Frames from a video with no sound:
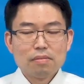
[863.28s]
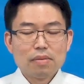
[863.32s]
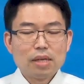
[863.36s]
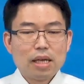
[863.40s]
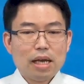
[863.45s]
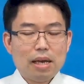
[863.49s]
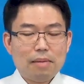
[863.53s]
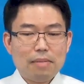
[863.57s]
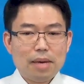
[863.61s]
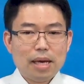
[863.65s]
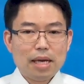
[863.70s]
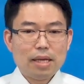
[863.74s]

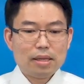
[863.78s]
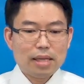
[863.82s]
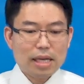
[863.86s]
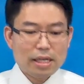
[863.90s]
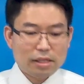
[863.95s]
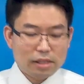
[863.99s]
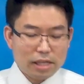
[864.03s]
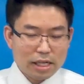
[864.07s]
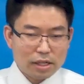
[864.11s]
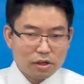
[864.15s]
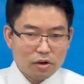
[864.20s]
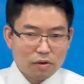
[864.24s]
เอเมนใน
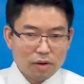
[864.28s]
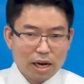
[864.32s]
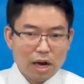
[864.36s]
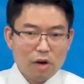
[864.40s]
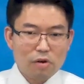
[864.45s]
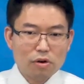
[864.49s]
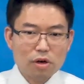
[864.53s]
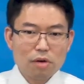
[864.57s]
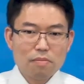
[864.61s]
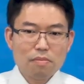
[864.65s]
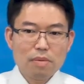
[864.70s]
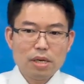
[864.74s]
จิตของเรา
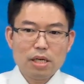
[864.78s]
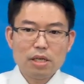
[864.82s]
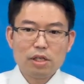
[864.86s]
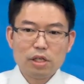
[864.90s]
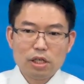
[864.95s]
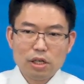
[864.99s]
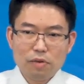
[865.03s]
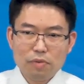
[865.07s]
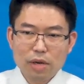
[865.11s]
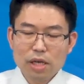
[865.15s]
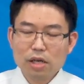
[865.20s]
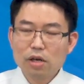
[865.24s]
ก็มี
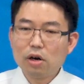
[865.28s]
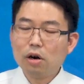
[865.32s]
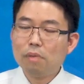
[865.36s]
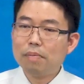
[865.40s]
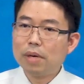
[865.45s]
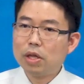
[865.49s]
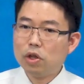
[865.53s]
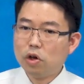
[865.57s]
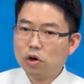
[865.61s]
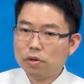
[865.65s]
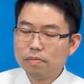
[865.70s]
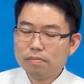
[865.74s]
ชีวิตของ
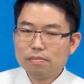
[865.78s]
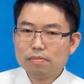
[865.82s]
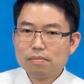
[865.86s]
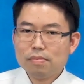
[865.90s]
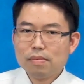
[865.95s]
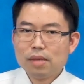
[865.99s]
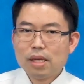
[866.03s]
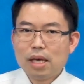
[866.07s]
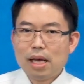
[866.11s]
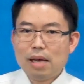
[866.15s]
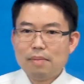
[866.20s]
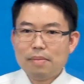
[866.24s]
มนุษย์
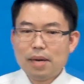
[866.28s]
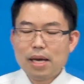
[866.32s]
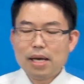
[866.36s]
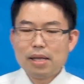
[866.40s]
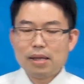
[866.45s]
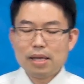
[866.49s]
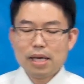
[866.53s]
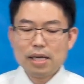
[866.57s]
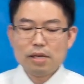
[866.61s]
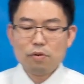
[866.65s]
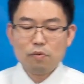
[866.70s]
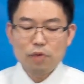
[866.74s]
เอเมน
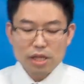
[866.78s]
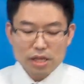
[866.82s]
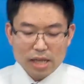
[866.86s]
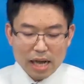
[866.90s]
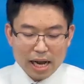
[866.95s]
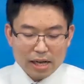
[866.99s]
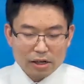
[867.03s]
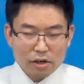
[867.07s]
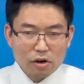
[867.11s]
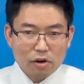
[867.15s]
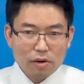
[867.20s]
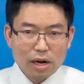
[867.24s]
ในวิญ
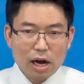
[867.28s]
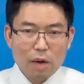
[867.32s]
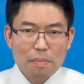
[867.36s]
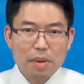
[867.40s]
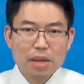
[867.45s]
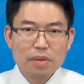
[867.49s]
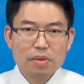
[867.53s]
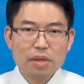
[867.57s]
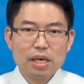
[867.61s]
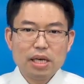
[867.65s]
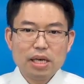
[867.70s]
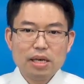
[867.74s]
ญาณของเรา
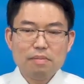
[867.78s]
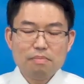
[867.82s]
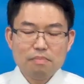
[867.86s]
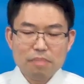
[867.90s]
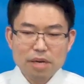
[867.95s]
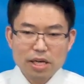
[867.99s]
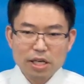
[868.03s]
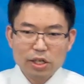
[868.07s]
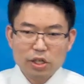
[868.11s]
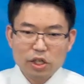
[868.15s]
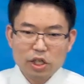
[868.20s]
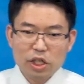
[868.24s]
บัดนี้
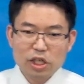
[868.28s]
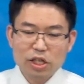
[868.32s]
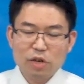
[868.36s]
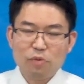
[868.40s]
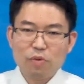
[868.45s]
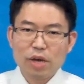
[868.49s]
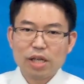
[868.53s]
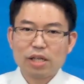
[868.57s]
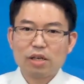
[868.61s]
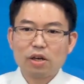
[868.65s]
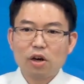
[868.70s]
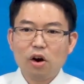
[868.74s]
มีชี
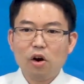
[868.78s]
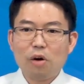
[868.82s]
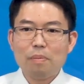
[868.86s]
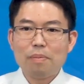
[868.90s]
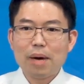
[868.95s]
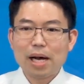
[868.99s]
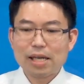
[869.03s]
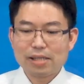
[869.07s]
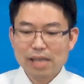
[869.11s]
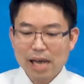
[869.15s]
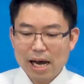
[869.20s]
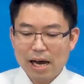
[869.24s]
วิตของ
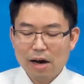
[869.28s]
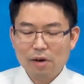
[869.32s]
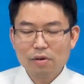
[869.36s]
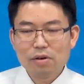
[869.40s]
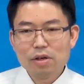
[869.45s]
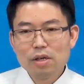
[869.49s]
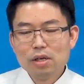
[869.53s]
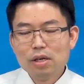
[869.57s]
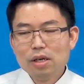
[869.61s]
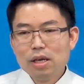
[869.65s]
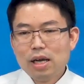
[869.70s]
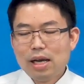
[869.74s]
พระเจ้า
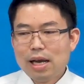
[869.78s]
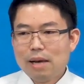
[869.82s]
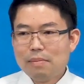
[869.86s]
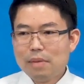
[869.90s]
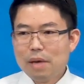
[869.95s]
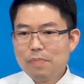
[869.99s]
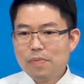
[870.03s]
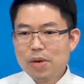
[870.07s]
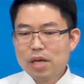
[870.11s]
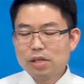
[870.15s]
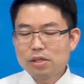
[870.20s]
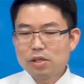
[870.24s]
และ
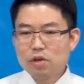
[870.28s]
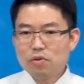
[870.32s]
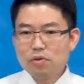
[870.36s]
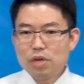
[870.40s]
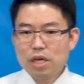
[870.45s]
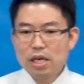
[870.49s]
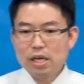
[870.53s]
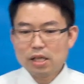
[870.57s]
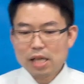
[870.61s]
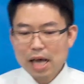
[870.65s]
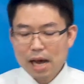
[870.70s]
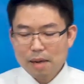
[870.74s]
ไม่เพียงเท่า
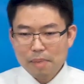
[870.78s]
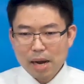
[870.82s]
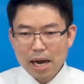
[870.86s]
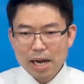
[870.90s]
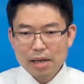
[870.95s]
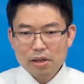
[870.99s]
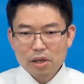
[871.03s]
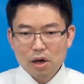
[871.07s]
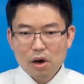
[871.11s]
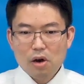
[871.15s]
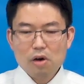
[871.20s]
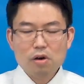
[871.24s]
นี้ทางภา
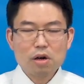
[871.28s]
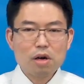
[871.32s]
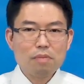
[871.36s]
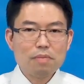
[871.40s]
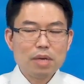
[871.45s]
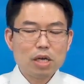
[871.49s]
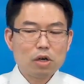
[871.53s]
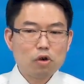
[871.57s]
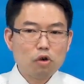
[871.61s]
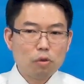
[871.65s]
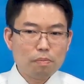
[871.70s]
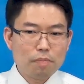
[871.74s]
ยนอกก็
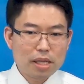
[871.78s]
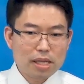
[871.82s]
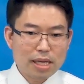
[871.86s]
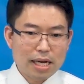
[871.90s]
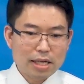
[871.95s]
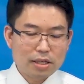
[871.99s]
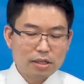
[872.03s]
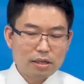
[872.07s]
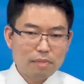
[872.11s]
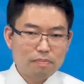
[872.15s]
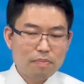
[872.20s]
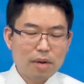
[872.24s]
มีกฎบัญญั
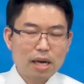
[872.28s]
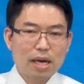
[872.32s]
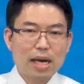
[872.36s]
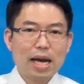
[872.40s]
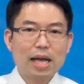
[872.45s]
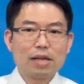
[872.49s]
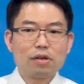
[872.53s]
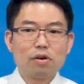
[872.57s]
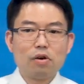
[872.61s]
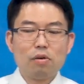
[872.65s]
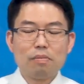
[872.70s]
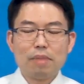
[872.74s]
ติ10ประกา
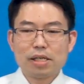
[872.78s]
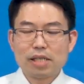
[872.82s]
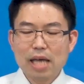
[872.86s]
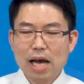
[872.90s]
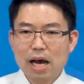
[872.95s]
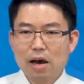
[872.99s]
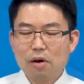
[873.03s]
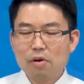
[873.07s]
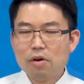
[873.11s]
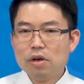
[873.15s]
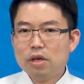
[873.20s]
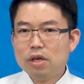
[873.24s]
รของพระ
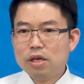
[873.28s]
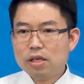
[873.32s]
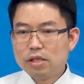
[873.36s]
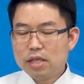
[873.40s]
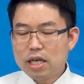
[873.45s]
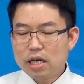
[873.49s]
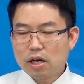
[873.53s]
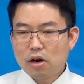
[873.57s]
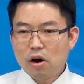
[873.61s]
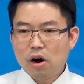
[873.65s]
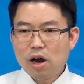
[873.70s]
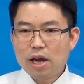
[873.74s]
เจ้า
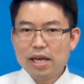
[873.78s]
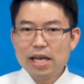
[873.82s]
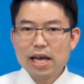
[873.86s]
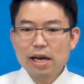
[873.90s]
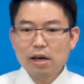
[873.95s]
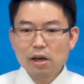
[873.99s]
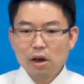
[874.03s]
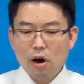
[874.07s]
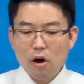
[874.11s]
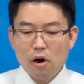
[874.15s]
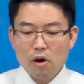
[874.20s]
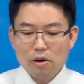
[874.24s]
ที่คอยเรีย
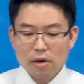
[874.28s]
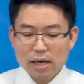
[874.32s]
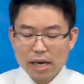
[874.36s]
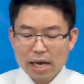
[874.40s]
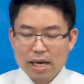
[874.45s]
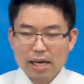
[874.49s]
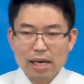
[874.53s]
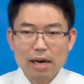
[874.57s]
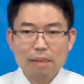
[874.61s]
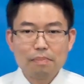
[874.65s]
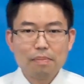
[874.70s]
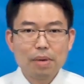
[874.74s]
กร้องให้
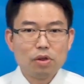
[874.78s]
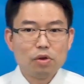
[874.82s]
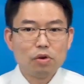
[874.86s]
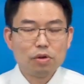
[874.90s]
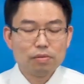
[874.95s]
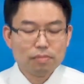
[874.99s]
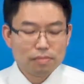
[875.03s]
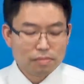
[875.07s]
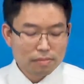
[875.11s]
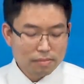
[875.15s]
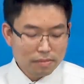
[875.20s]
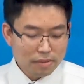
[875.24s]
กับมนุษ
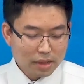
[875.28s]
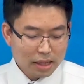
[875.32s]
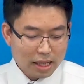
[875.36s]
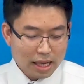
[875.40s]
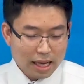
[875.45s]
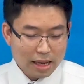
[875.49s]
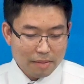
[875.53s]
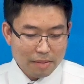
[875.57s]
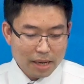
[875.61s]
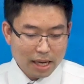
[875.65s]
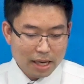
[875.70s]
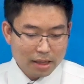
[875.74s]
ย์เอ
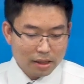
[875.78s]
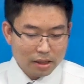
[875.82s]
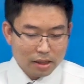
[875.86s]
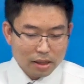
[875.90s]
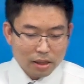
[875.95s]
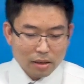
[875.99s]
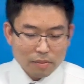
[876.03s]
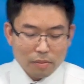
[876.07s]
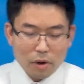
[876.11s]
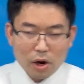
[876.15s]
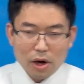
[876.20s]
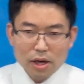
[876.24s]
เมน
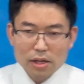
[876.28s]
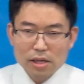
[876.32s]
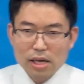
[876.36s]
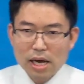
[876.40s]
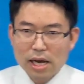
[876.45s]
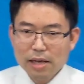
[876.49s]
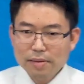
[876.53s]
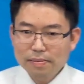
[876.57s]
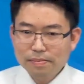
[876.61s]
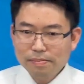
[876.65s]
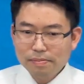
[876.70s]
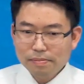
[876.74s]
เพราะนั้น